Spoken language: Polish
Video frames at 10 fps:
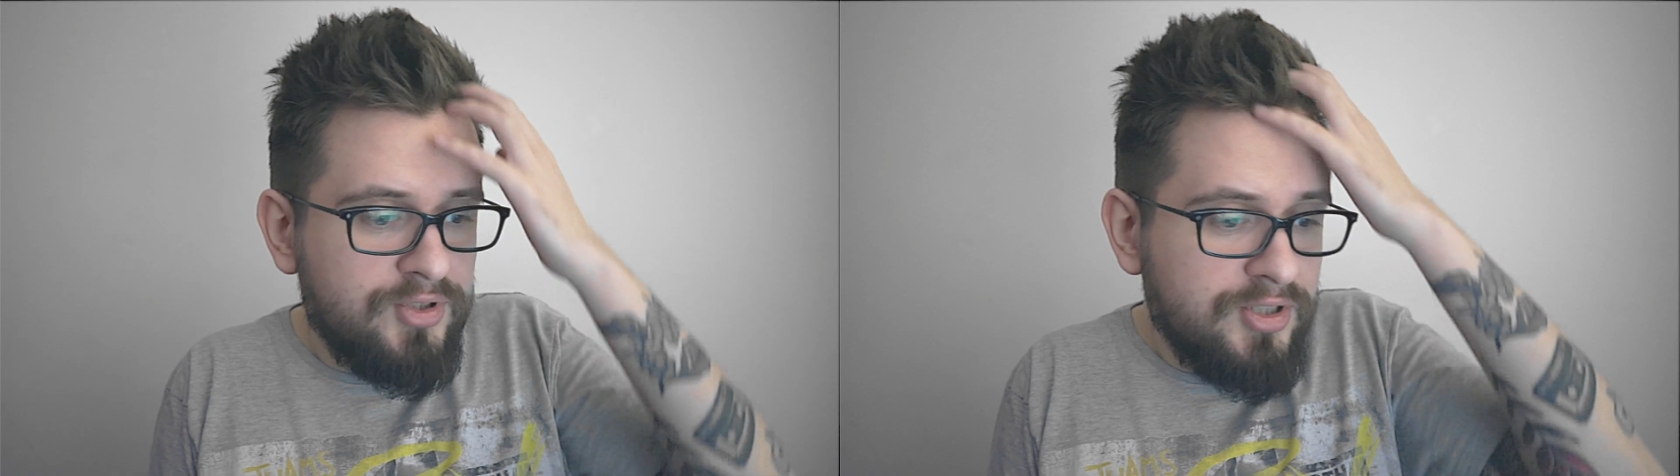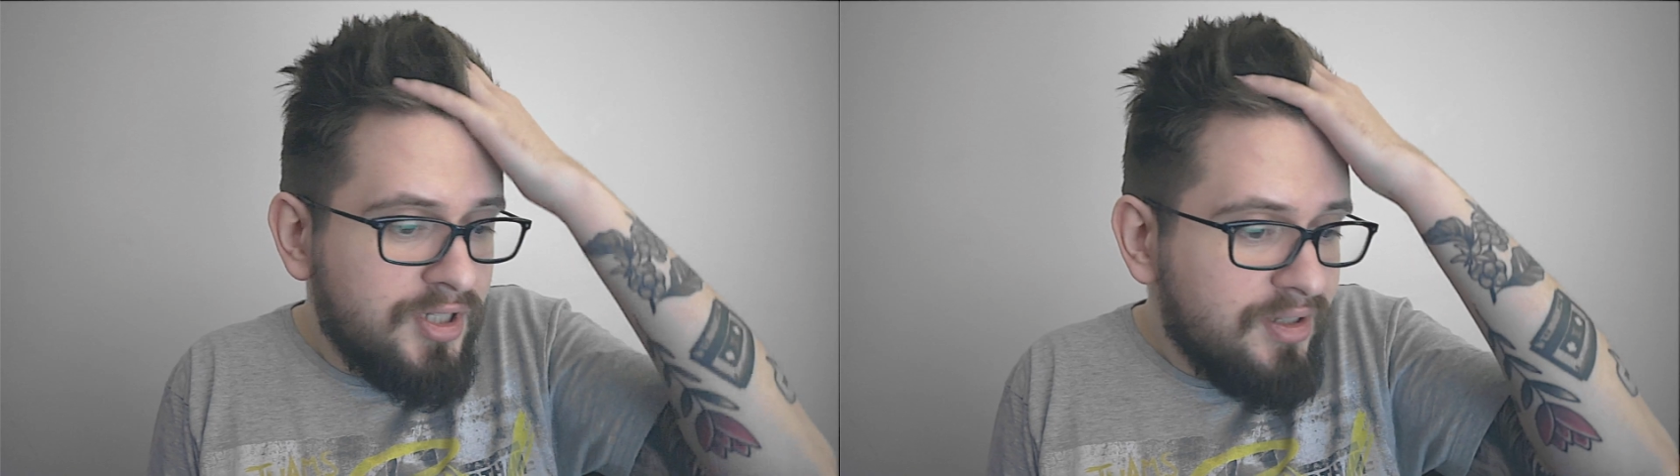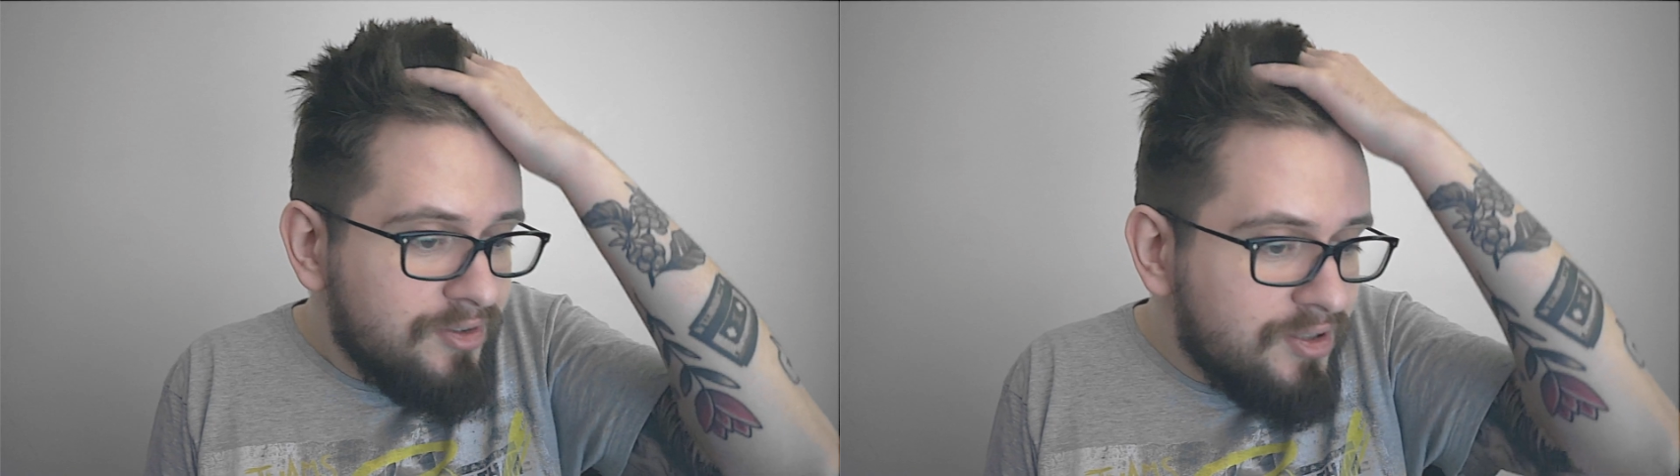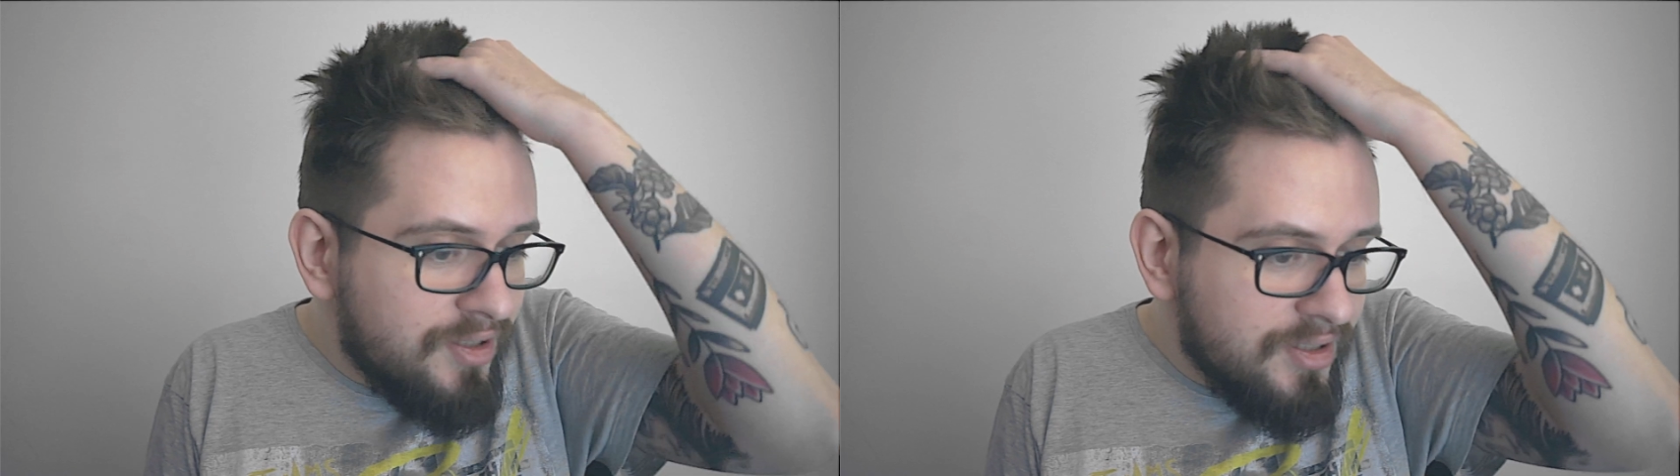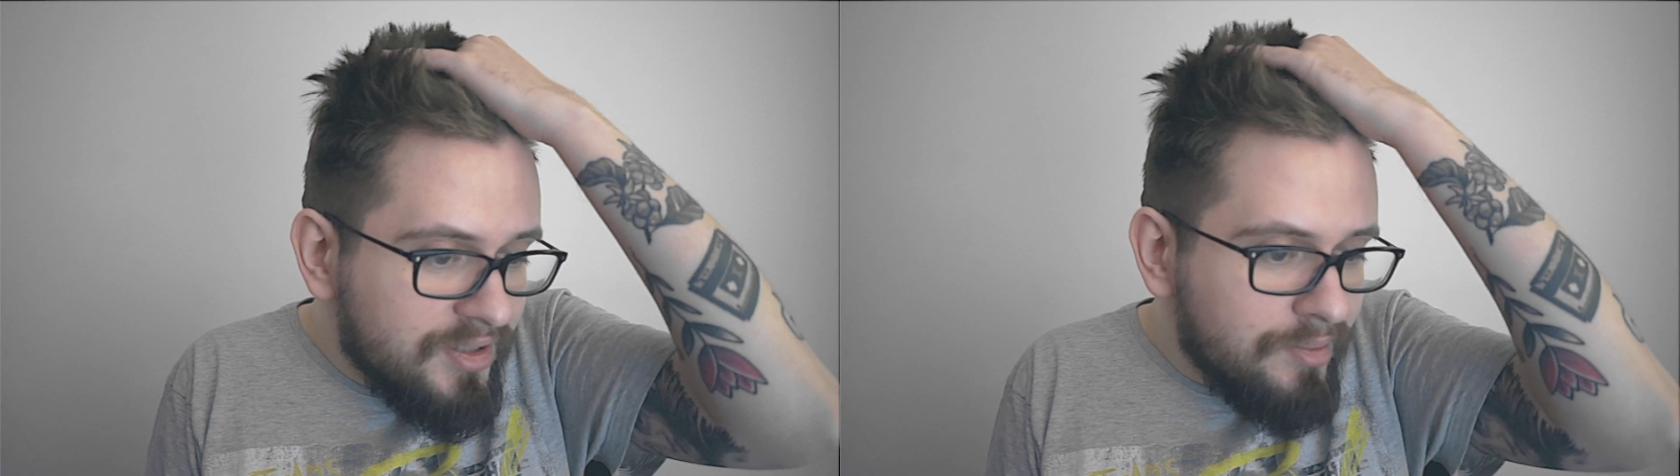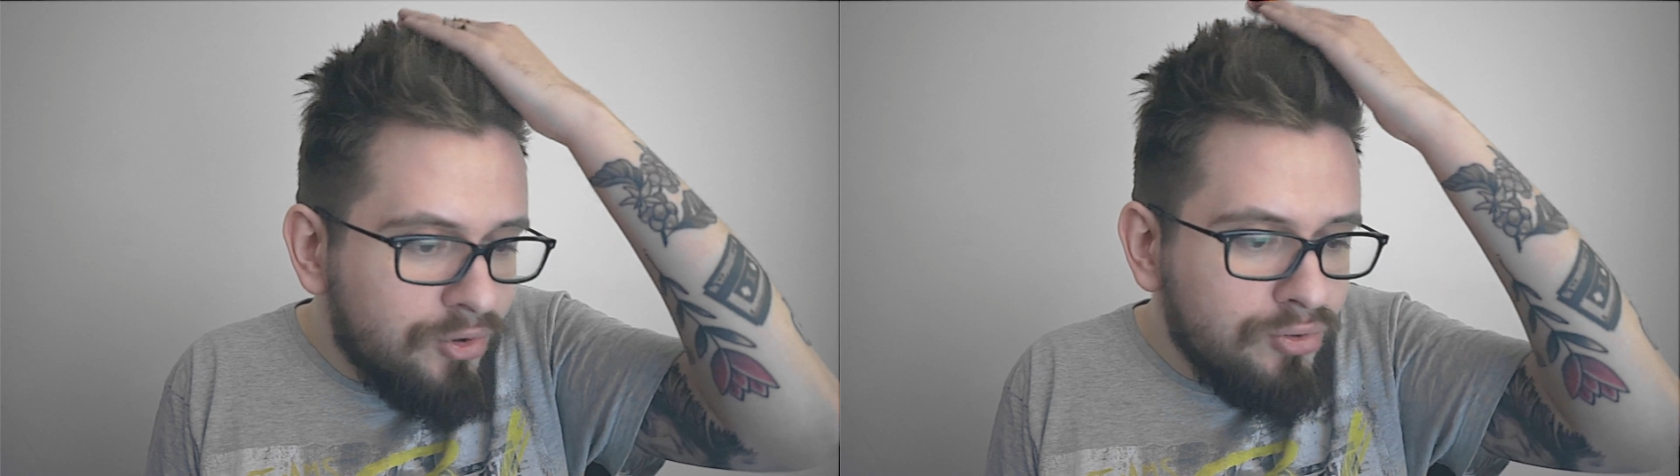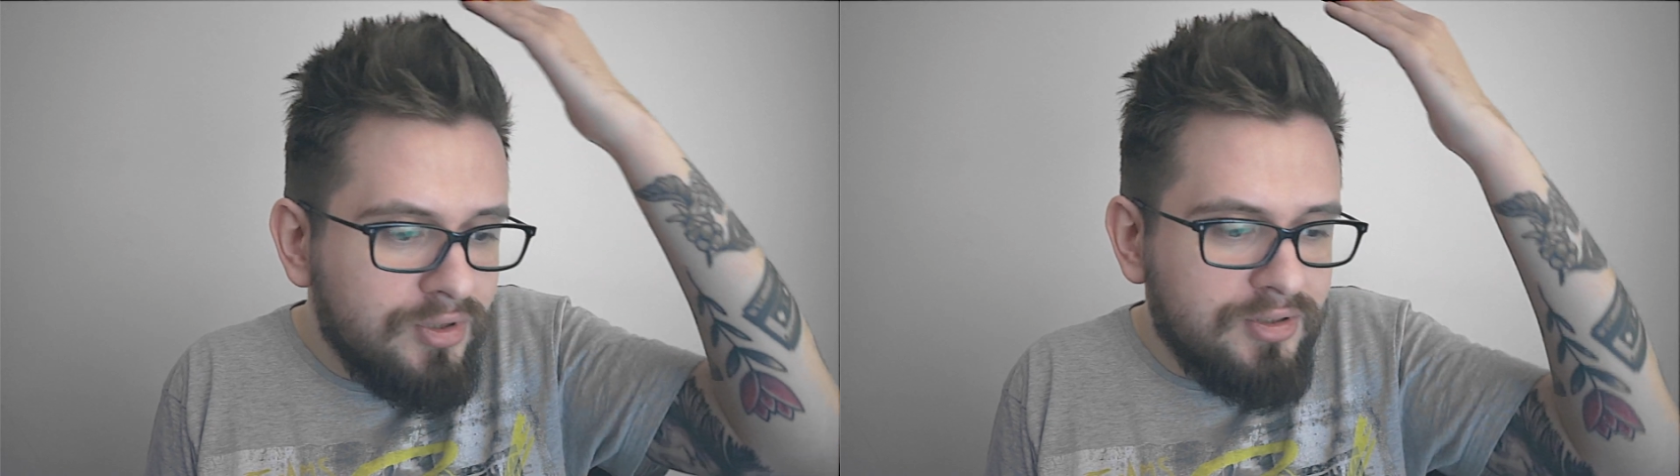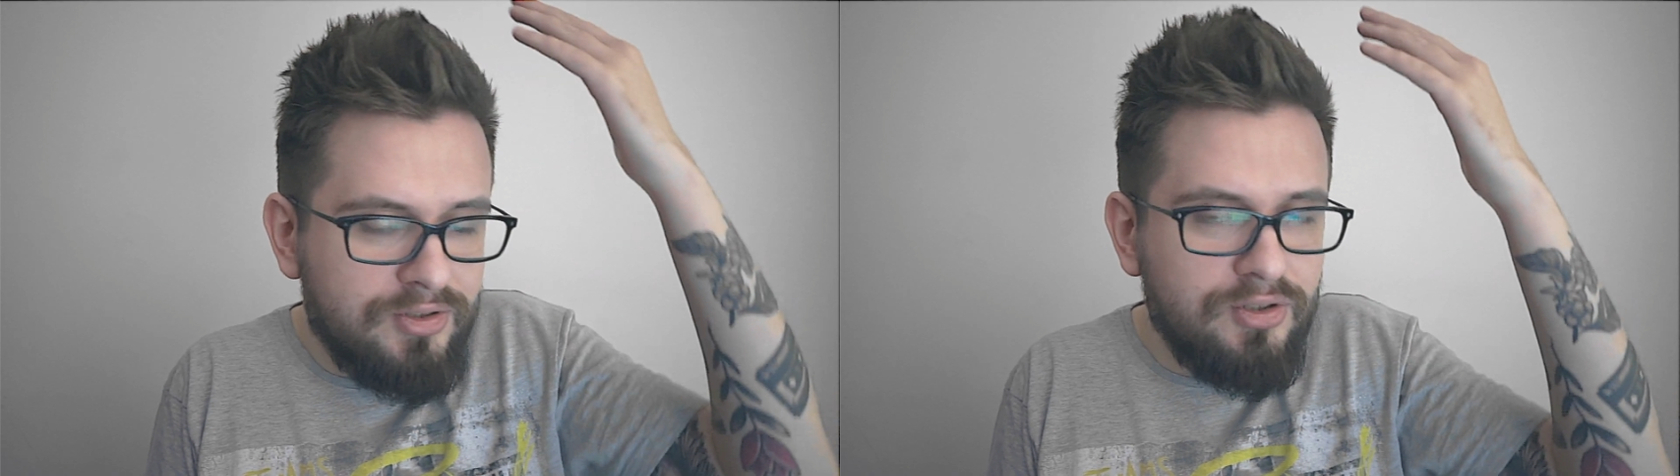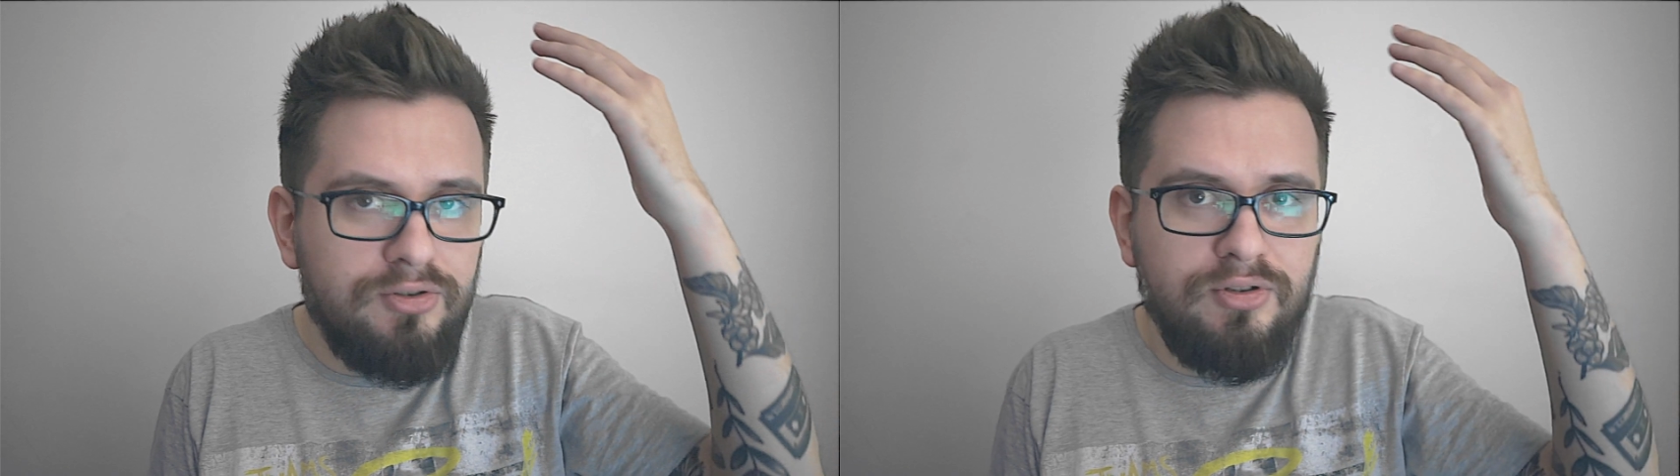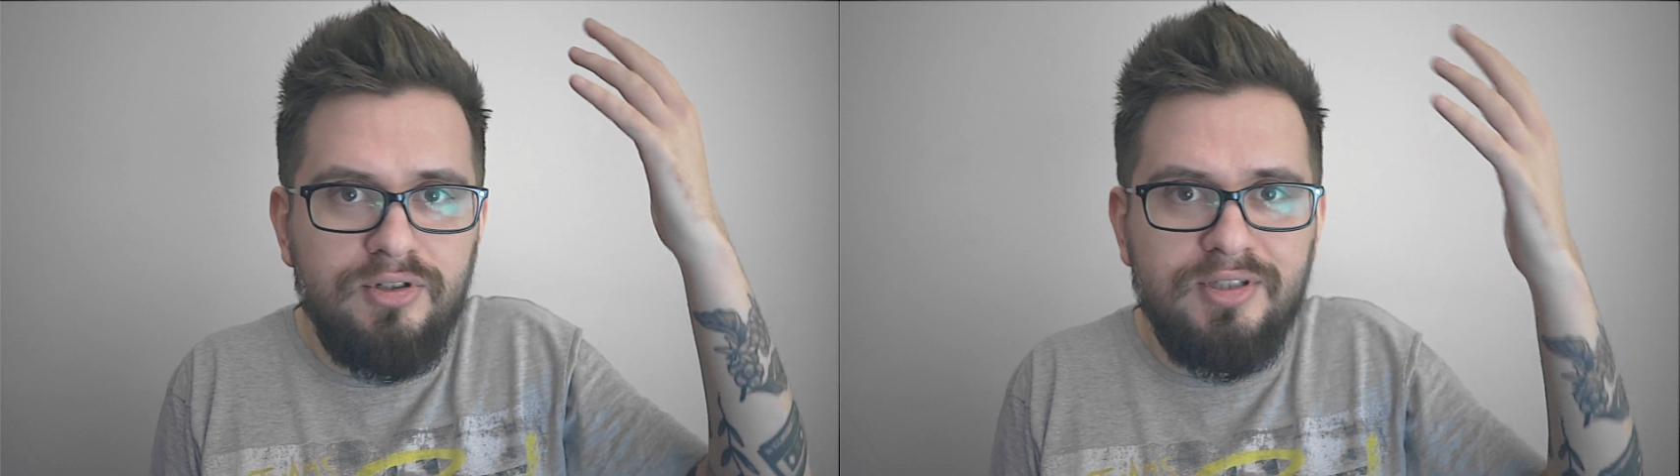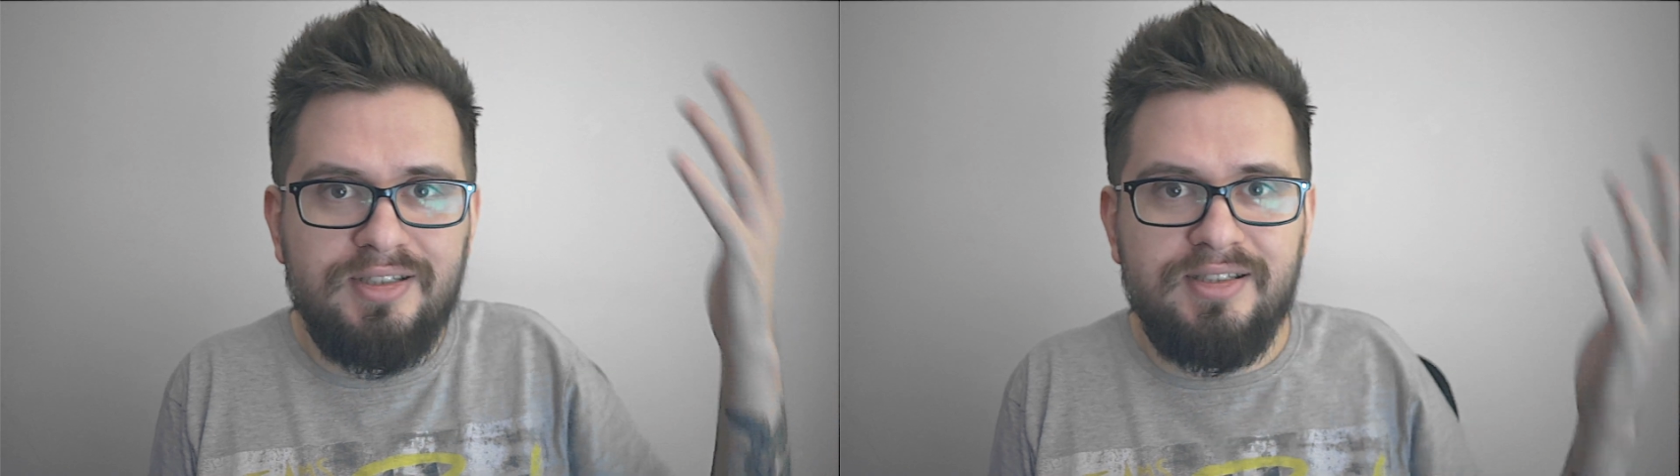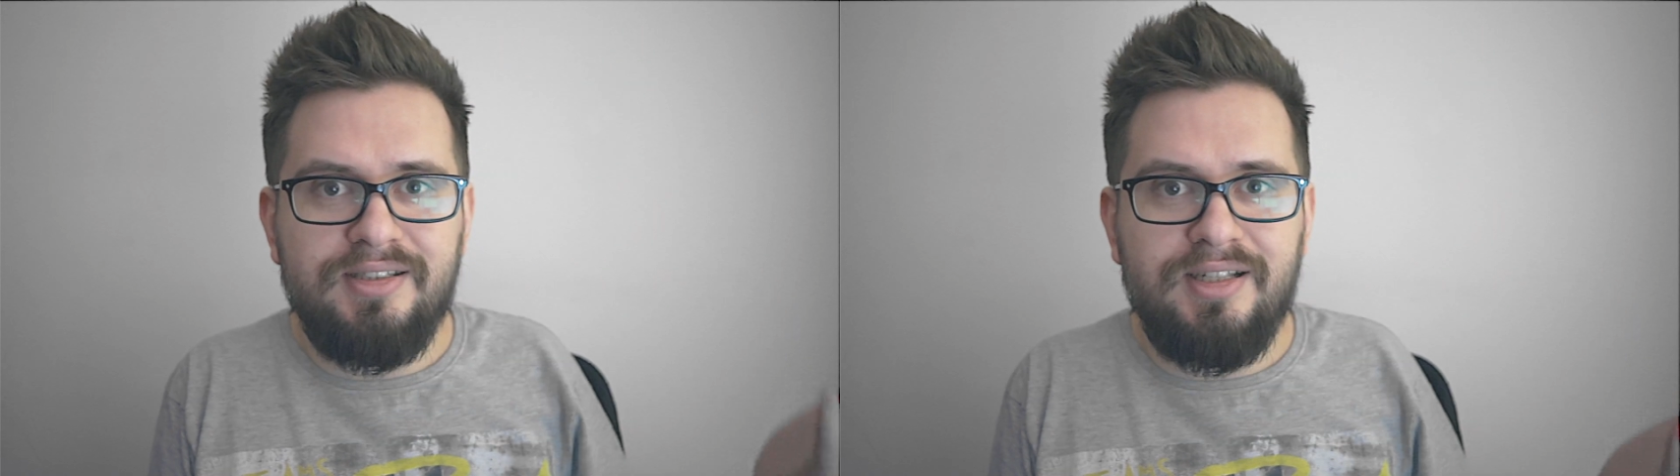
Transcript: Czyż ja nawet nie jestem rudy, co, co on jest